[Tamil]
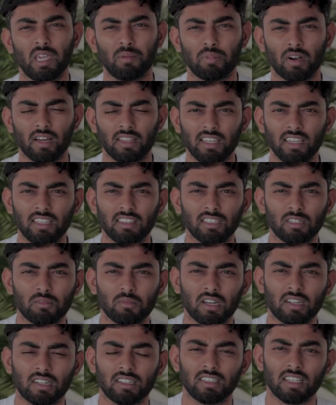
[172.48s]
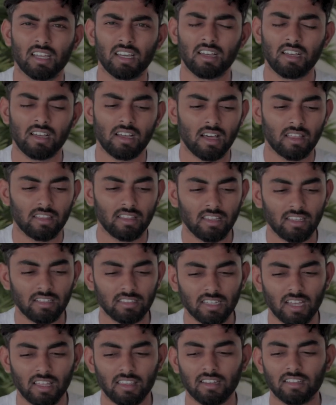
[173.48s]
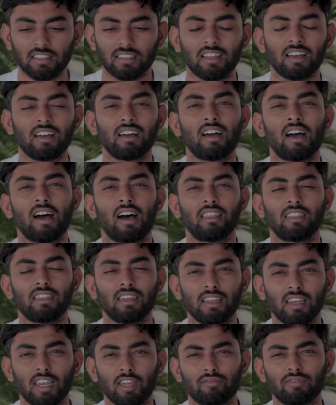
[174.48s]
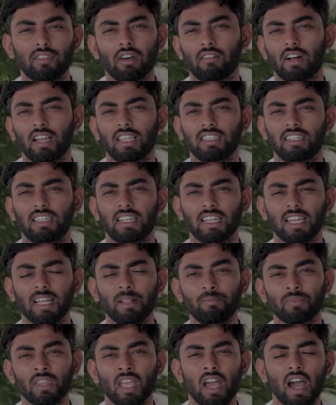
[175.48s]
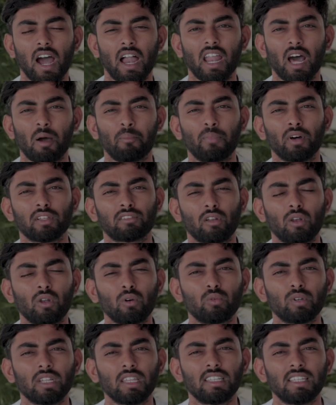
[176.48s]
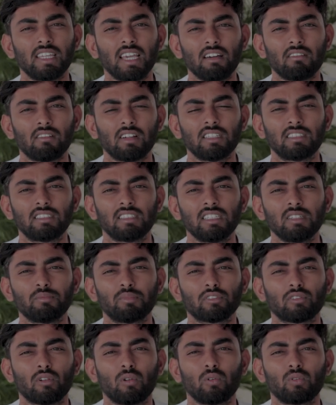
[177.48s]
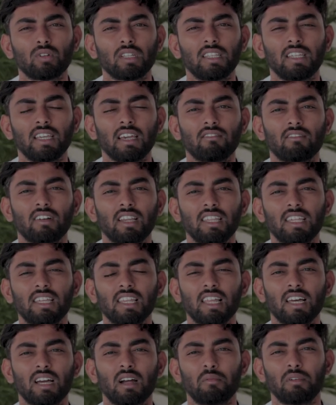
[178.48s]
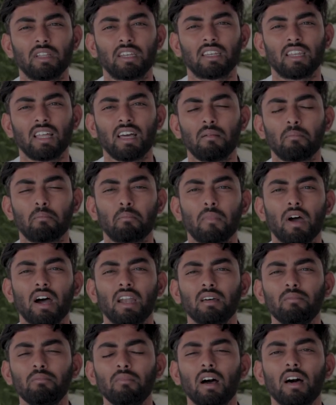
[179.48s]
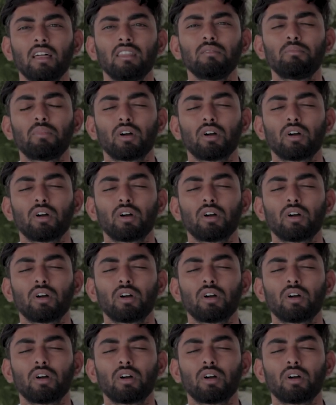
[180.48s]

இப்போ அதே திருமாரம் தான் அதே ஜாதகம் தான் அதே லைஃப் தான் வாழ்ந்துட்டு இருக்கேன் ஆனால் அப்போ சொல்லக்கூடியது ஏன் வலிச்சுது இப்போ சொல்லக்கூடியது ஏன் வலிக்கல அப்படின்னா மனம் அது